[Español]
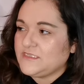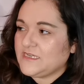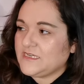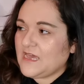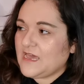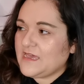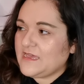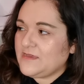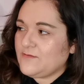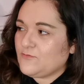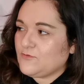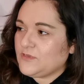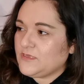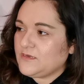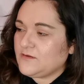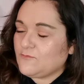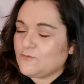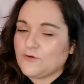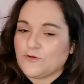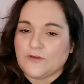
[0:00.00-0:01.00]
sería
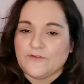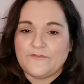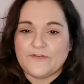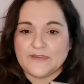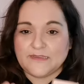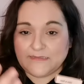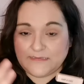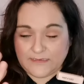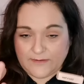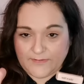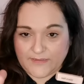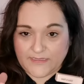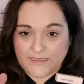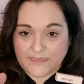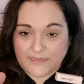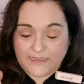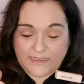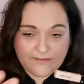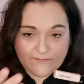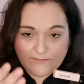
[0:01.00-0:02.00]
ivory, bueno, en fin, ya me
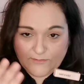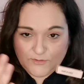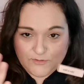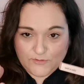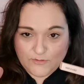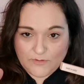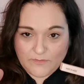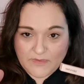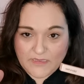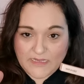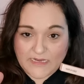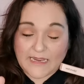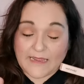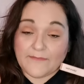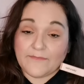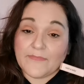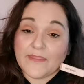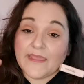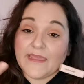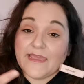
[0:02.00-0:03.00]
entendéis, yo en mi inglés.
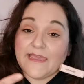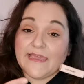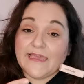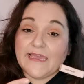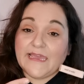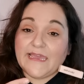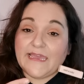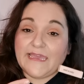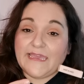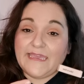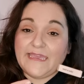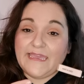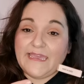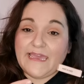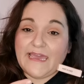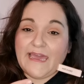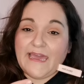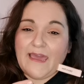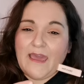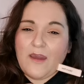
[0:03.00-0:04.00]

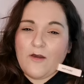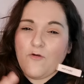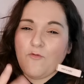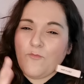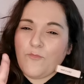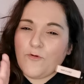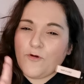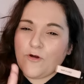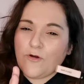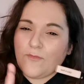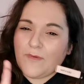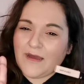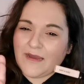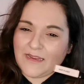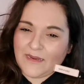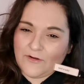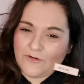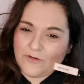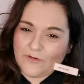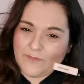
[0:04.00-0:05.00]
Y es un poco más
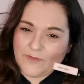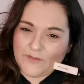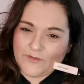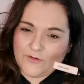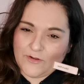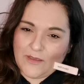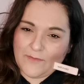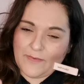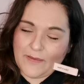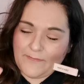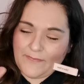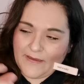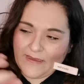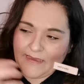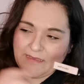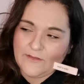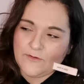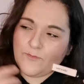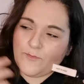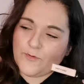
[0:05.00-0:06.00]
claro que mi tono de piel para
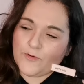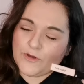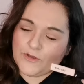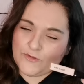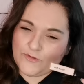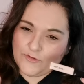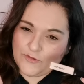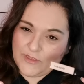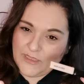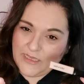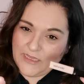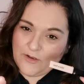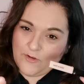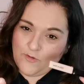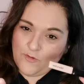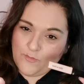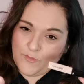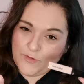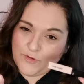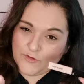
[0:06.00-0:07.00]
que dé un poquito de
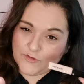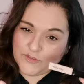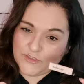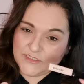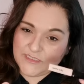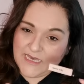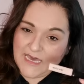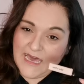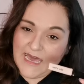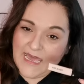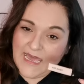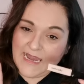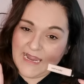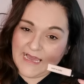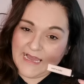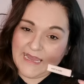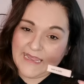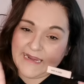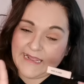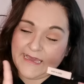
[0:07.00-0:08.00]
luminosidad a
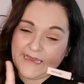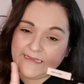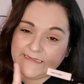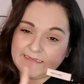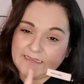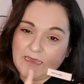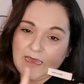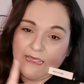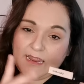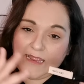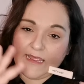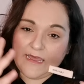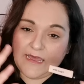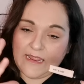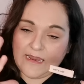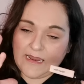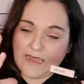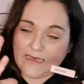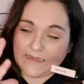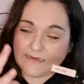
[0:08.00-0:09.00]
la cara,
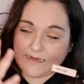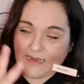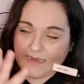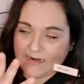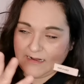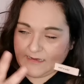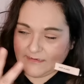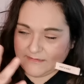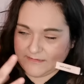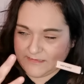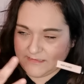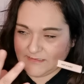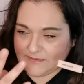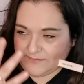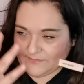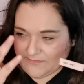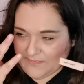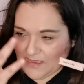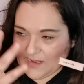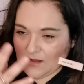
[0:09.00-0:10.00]
a la, cara, sí,
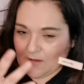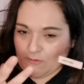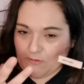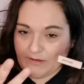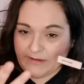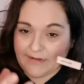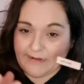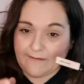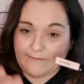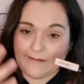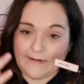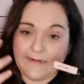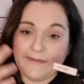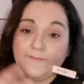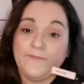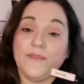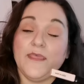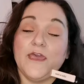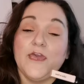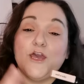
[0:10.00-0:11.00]
a la ojera,
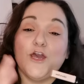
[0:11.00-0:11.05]
¿vale?